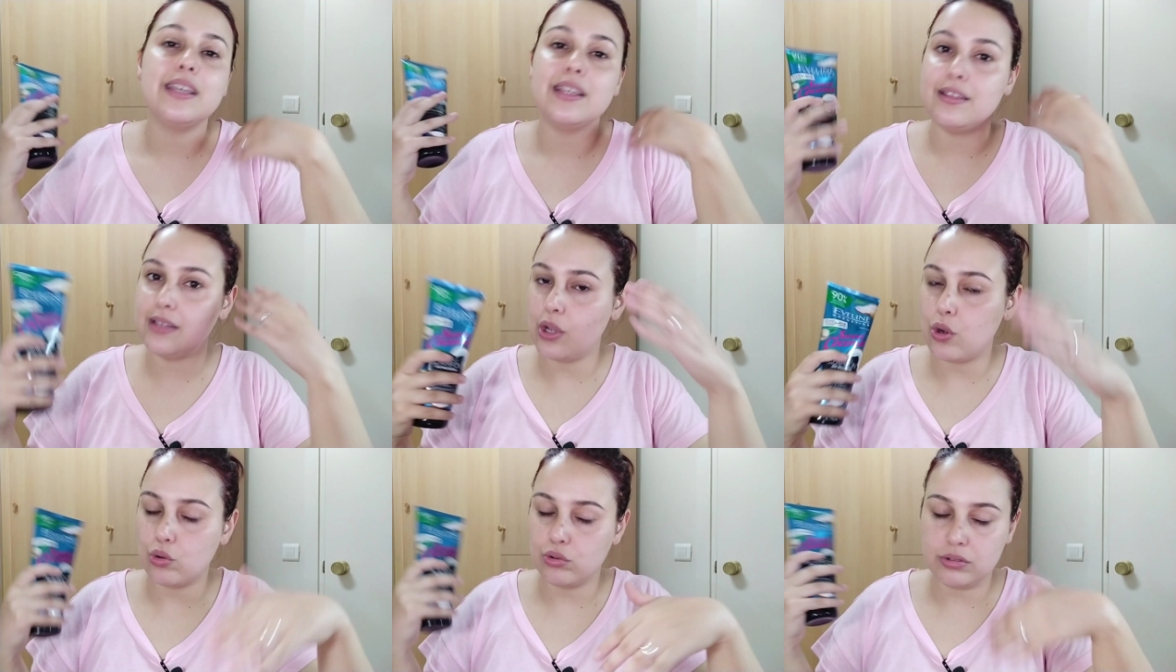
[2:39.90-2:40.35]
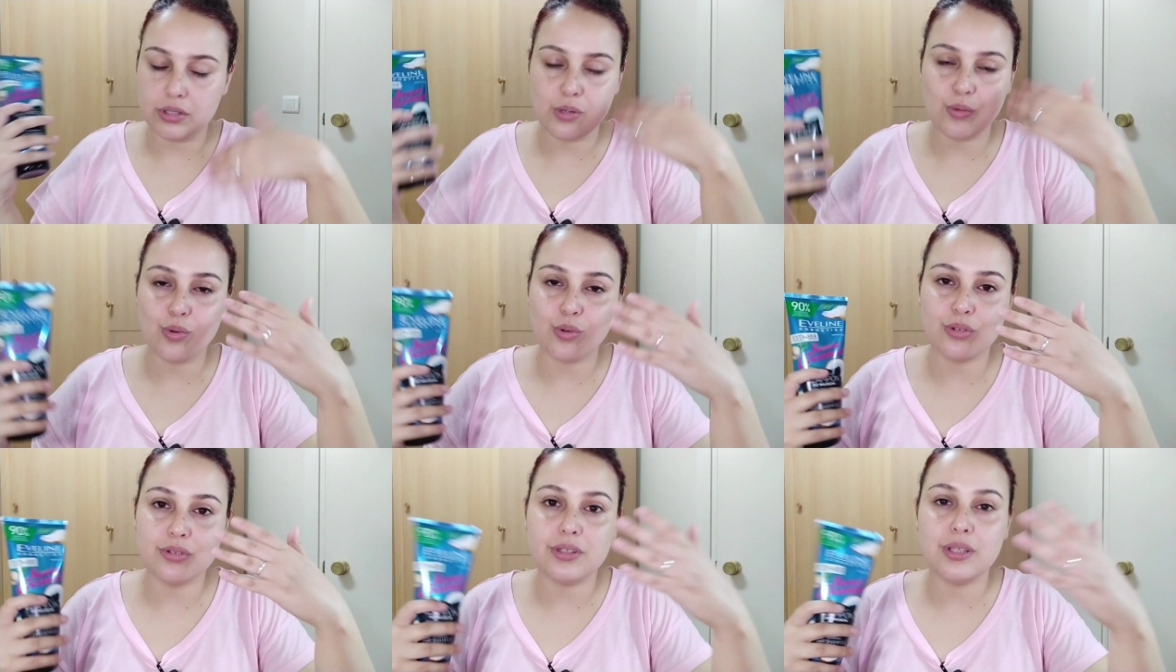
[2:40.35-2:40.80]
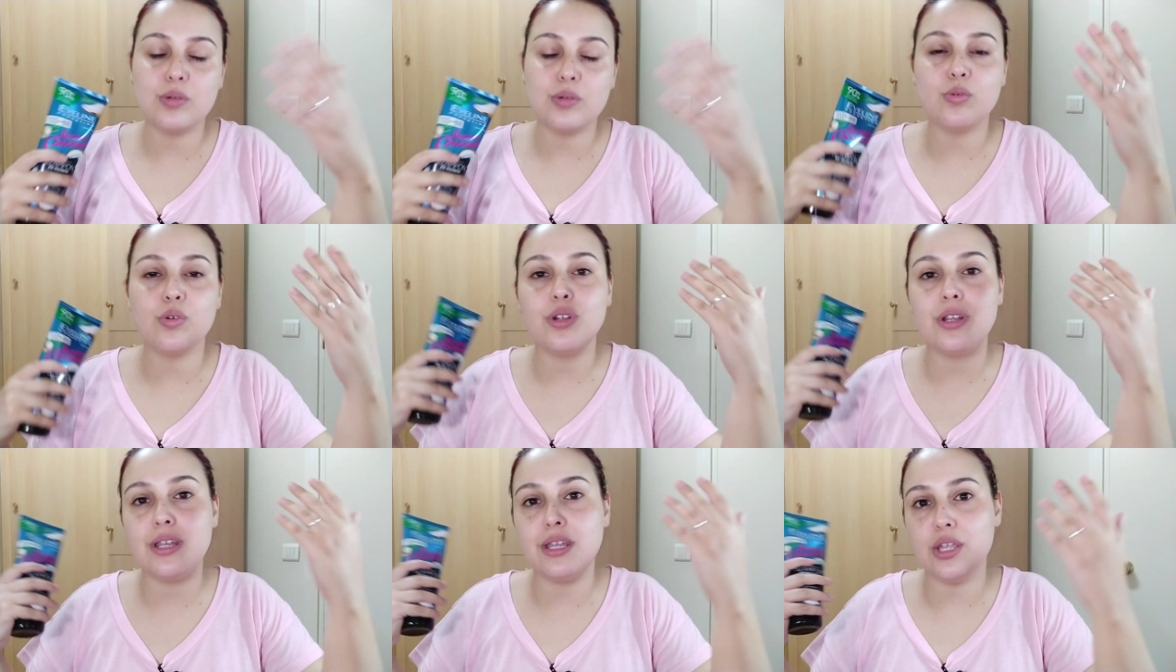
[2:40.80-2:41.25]
de continuo,
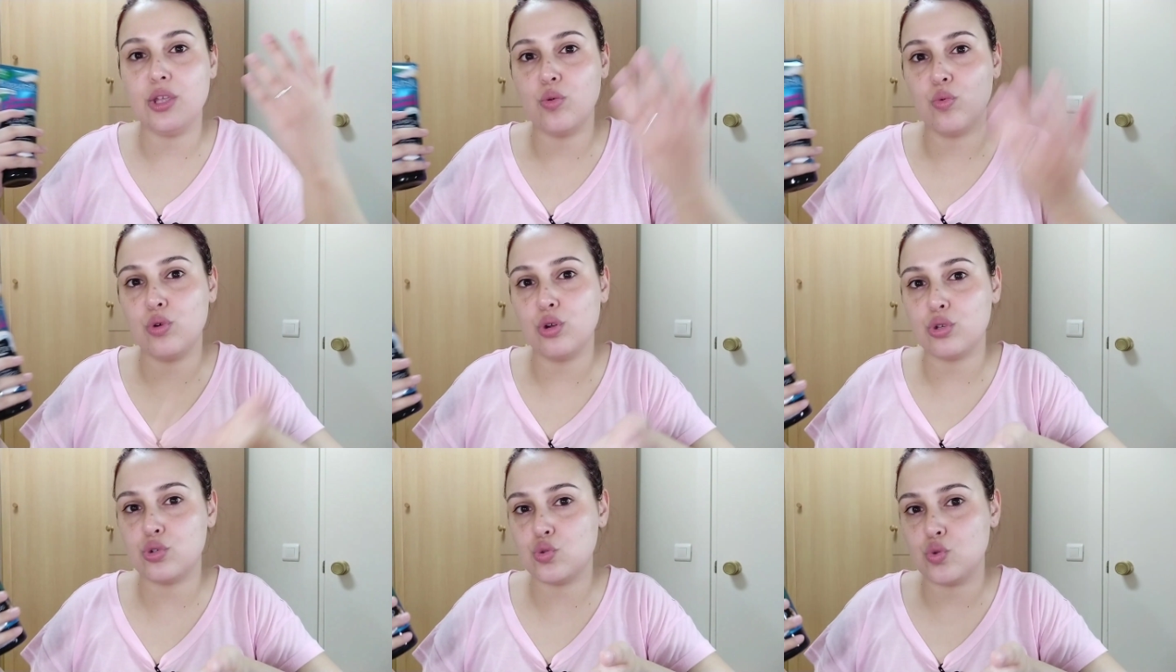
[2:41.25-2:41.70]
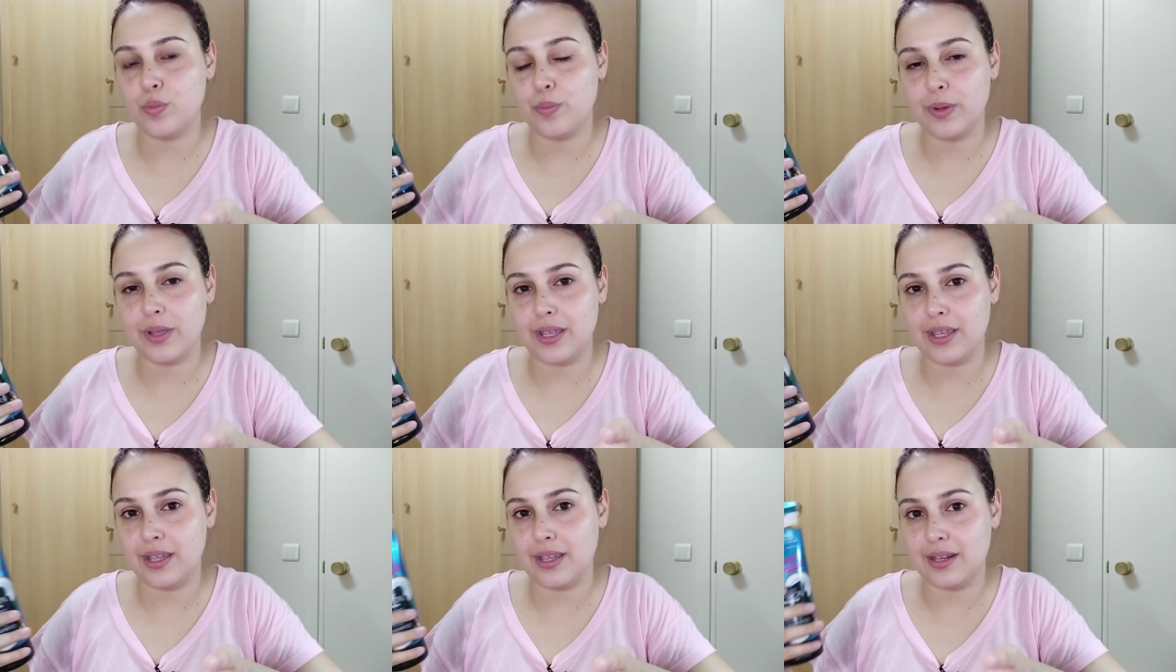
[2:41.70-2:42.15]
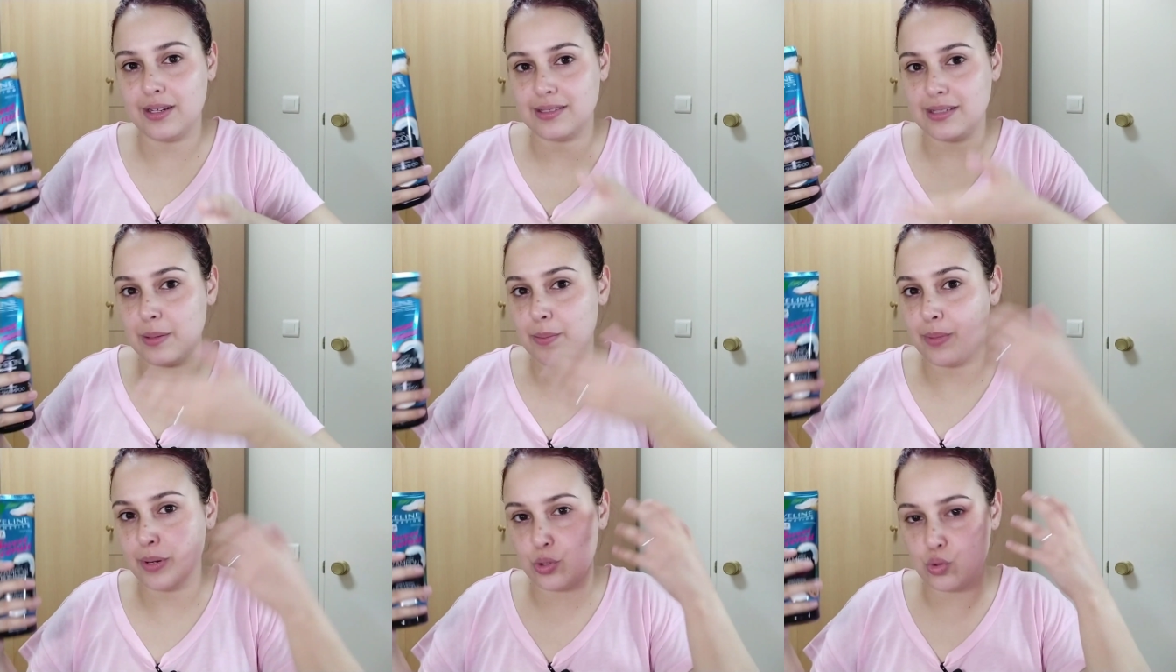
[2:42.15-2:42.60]
continuo, ni uno súper,
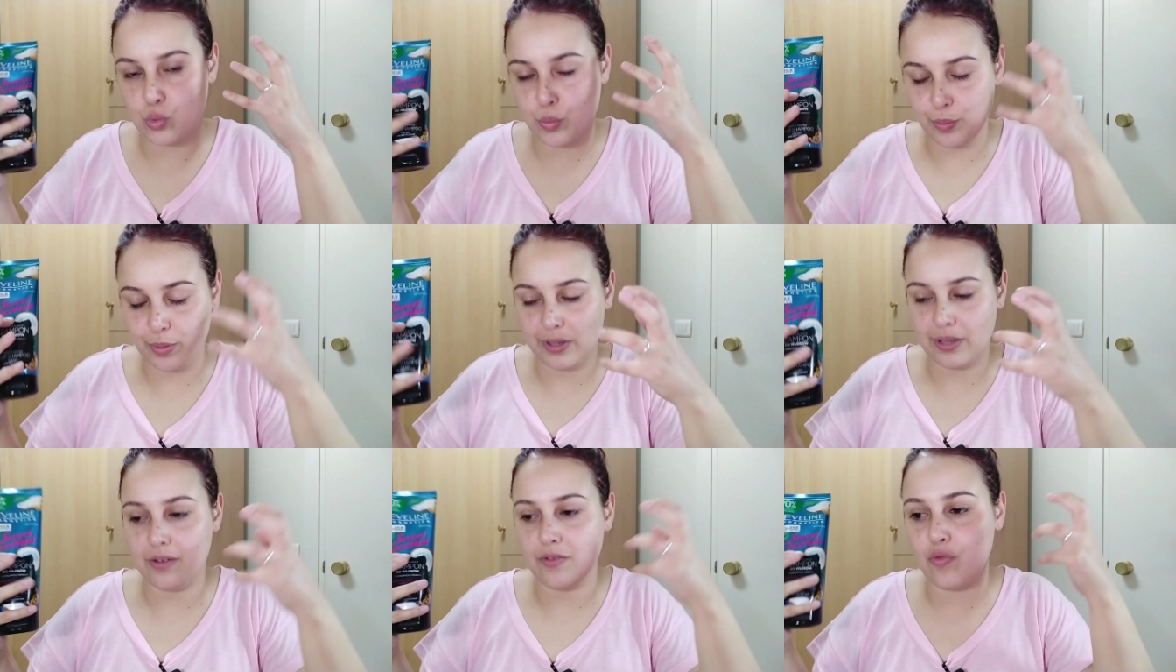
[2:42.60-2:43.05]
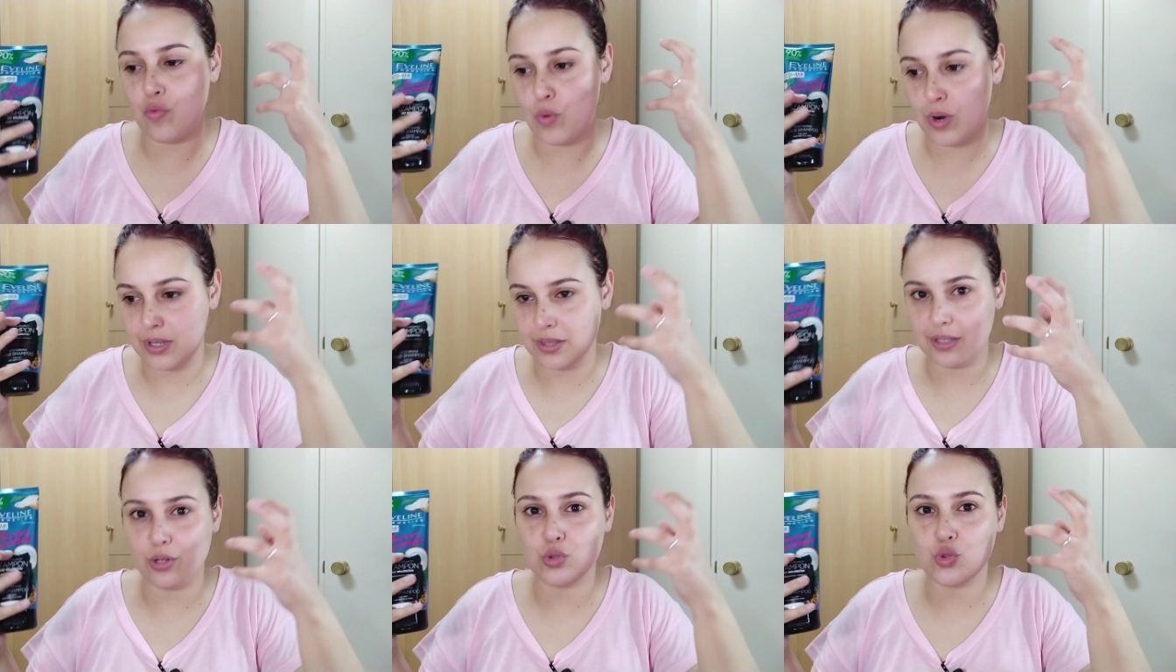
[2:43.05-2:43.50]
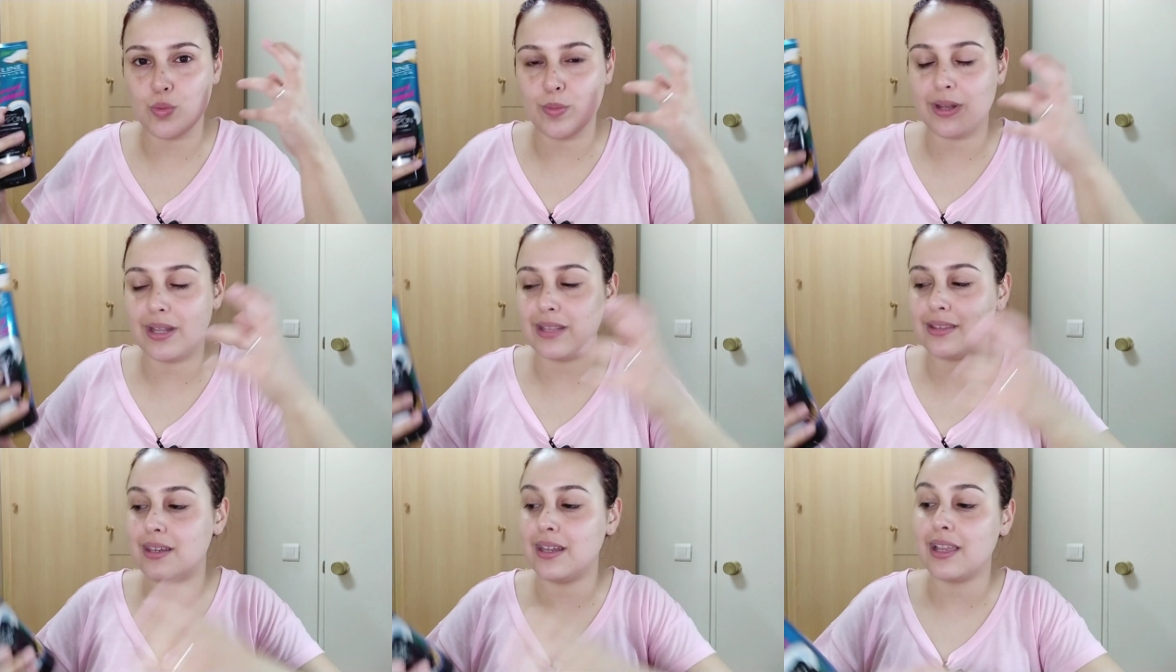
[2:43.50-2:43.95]
siempre súper fuerte, ¿no?
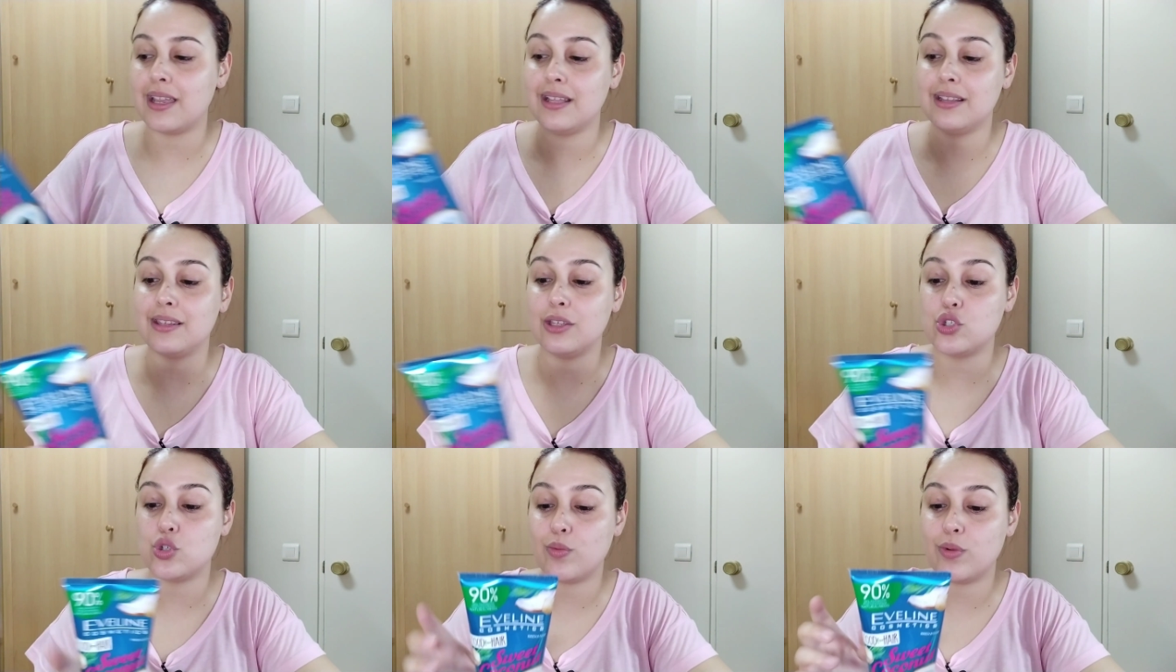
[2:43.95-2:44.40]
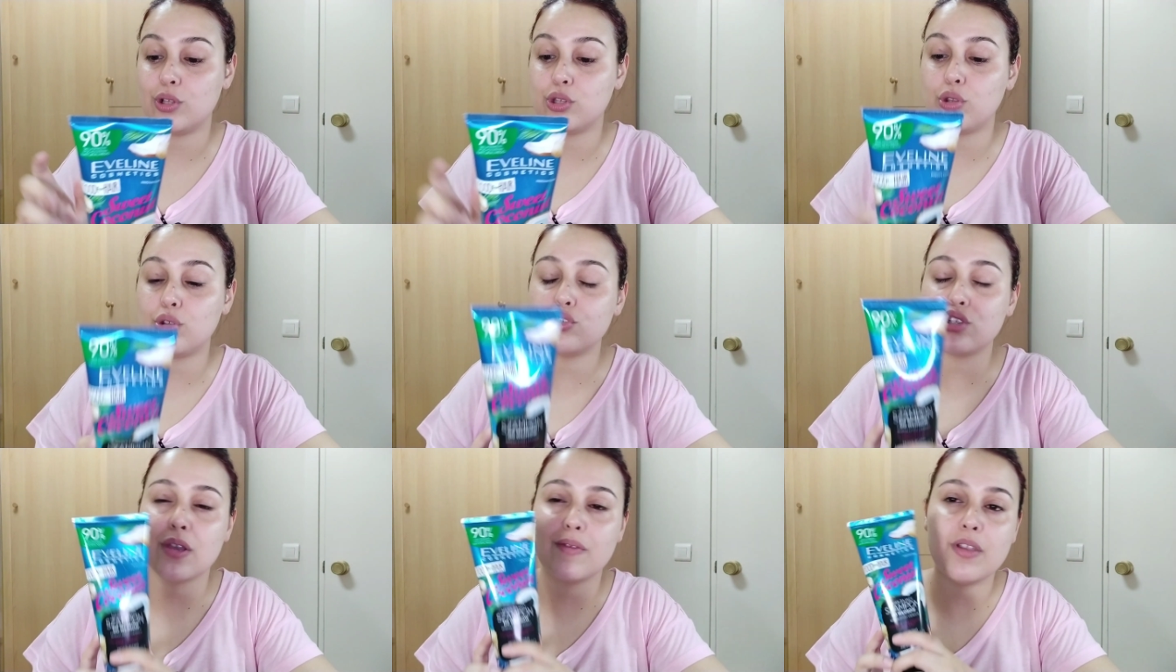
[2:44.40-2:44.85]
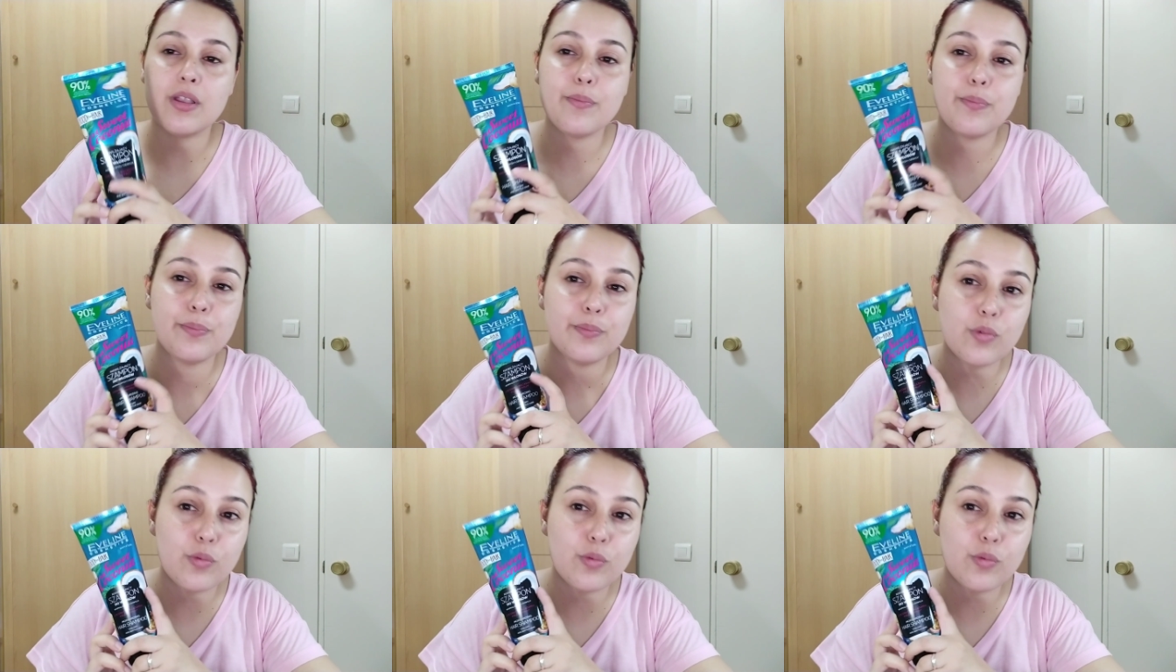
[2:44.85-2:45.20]
Súper astringente, sobre todo, ¿sabéis?